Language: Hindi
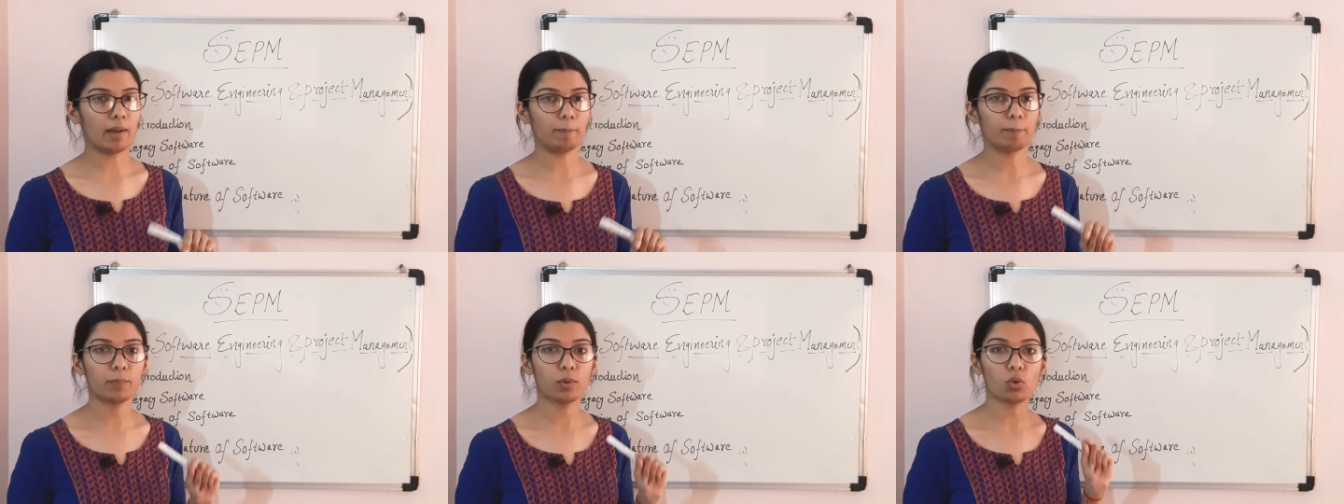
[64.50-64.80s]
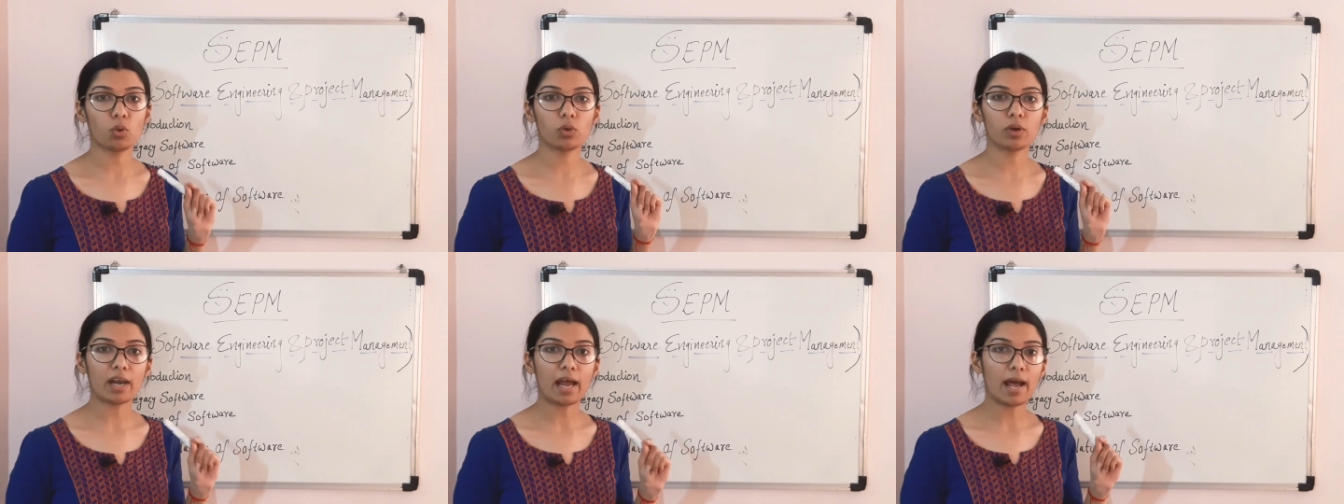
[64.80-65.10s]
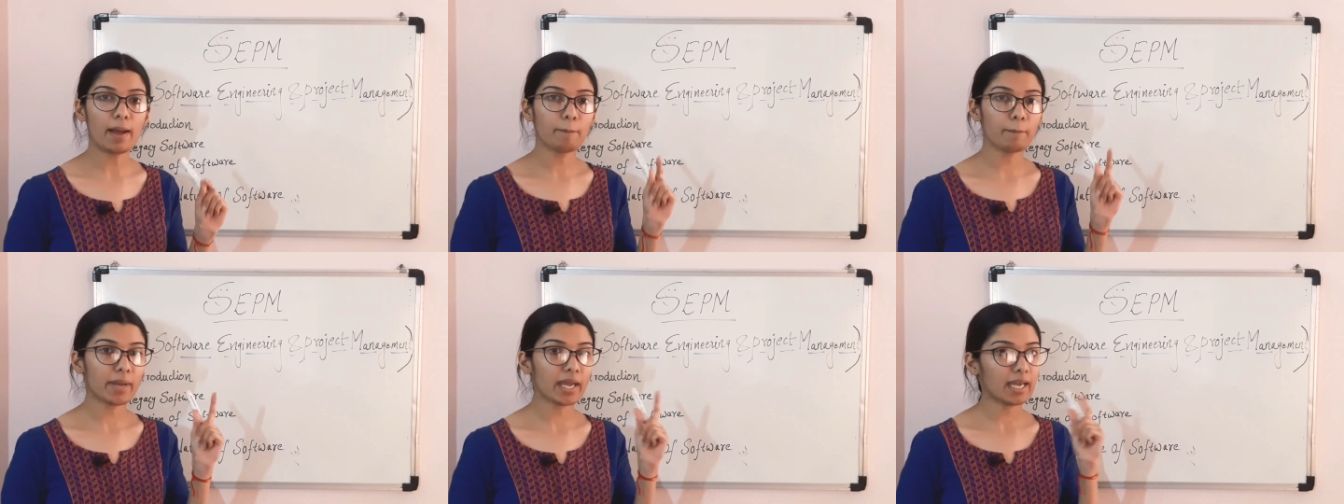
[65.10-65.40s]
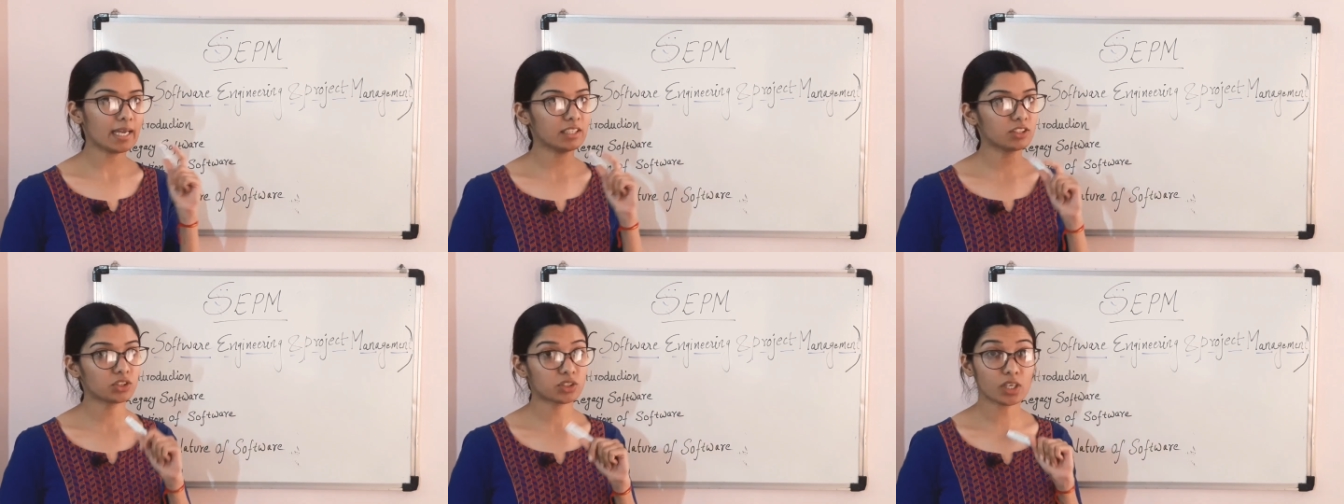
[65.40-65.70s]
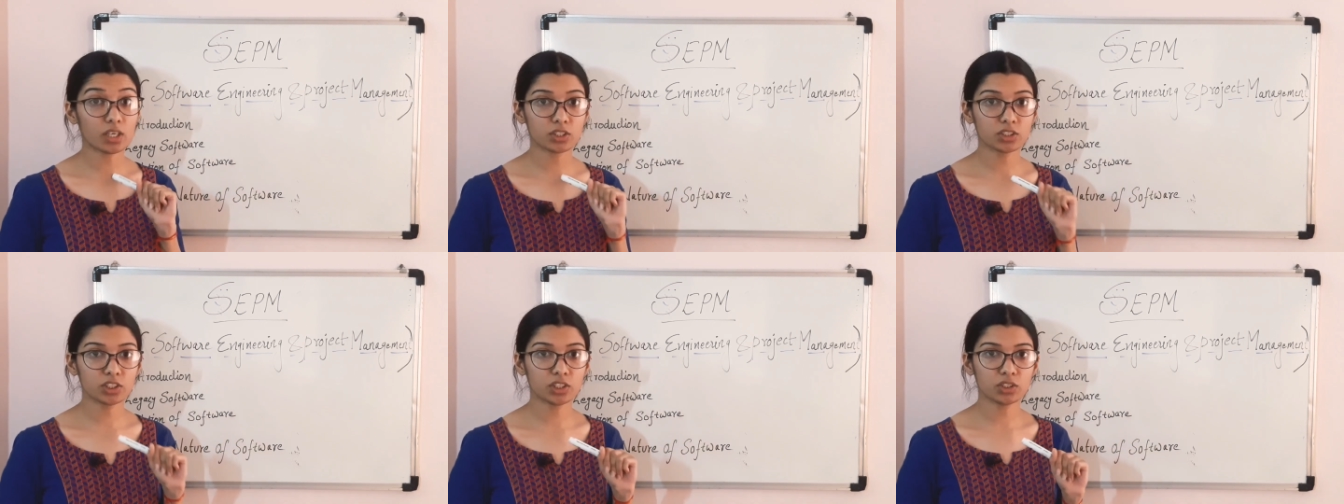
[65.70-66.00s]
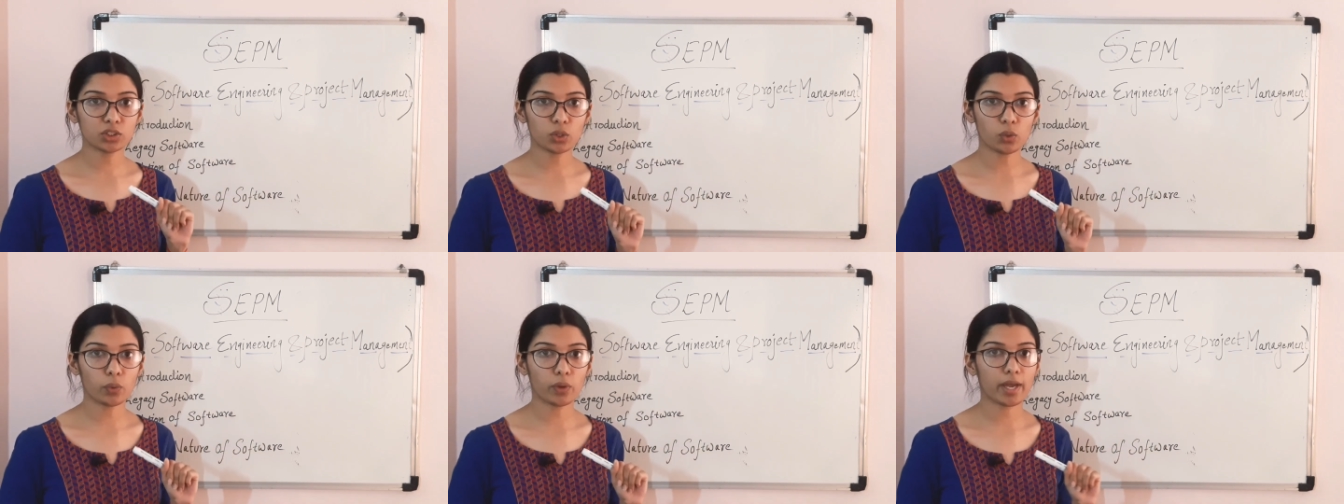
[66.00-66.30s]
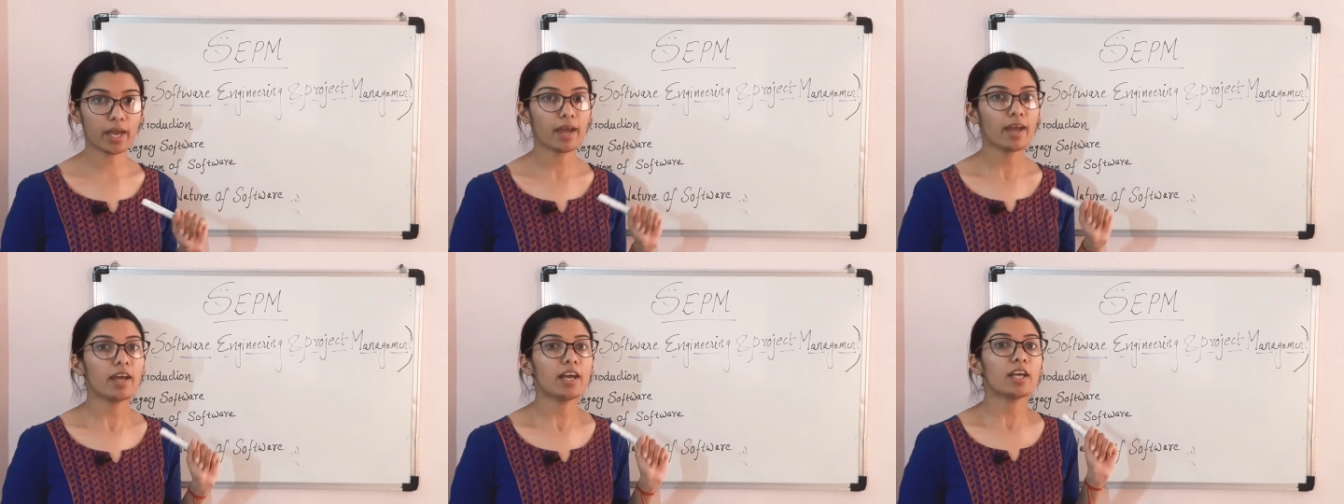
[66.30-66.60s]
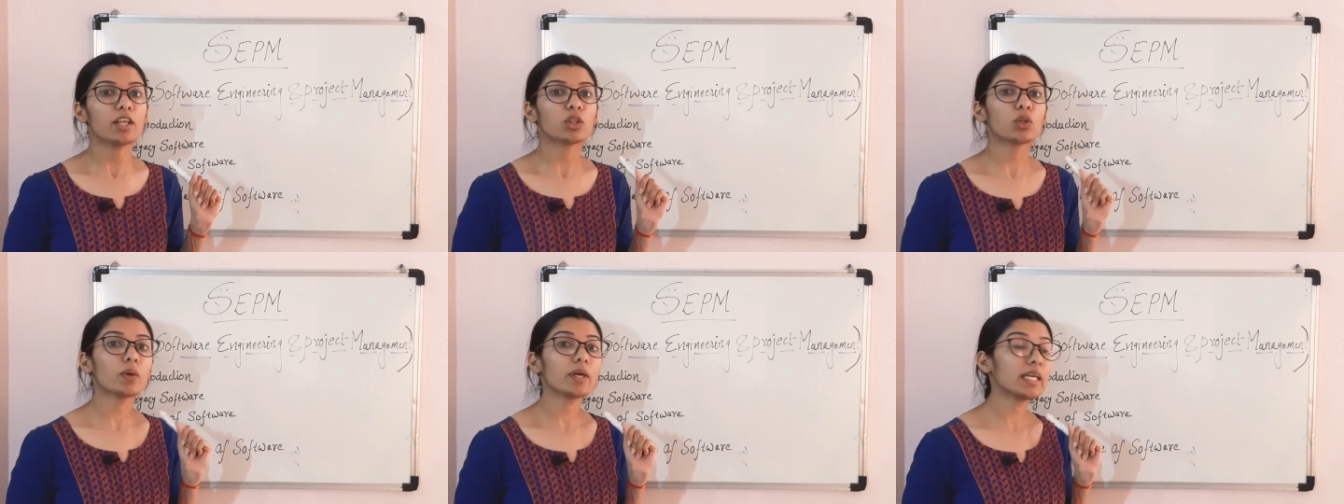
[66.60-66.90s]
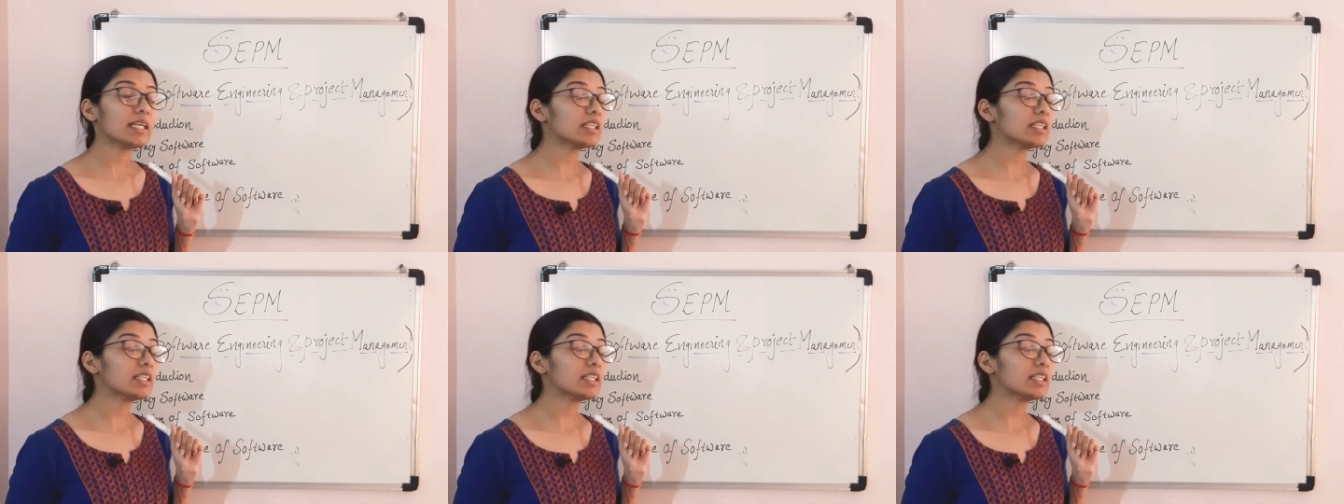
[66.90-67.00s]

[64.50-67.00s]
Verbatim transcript: है प्रोग्राम में इंस्ट्रक्शंस होंगे तो